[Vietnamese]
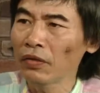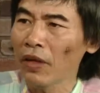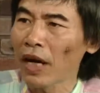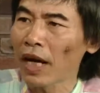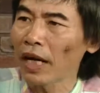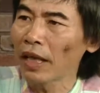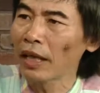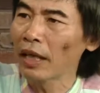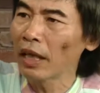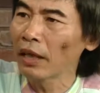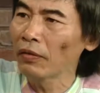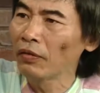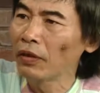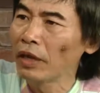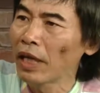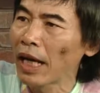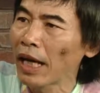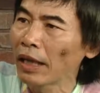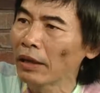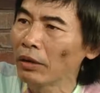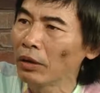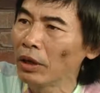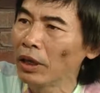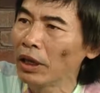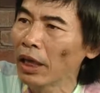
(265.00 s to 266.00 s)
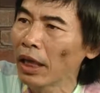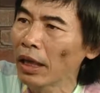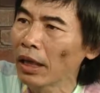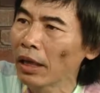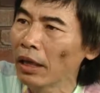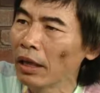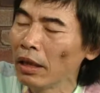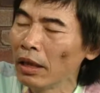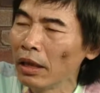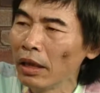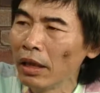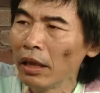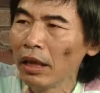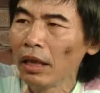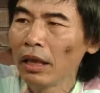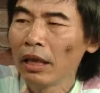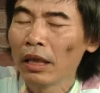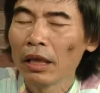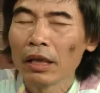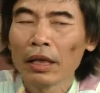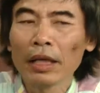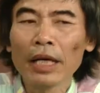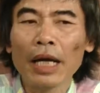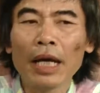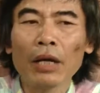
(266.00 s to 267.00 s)
phải là phương án duy nhất
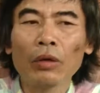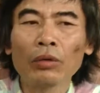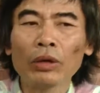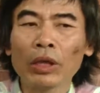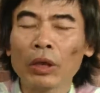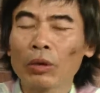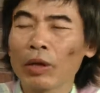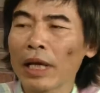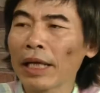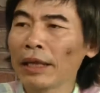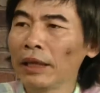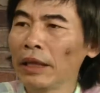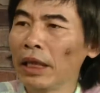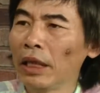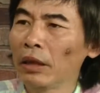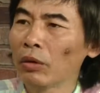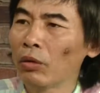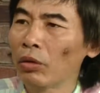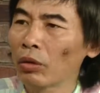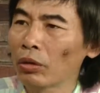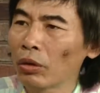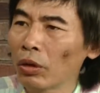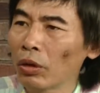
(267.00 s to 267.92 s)
nếu theo cách nhìn của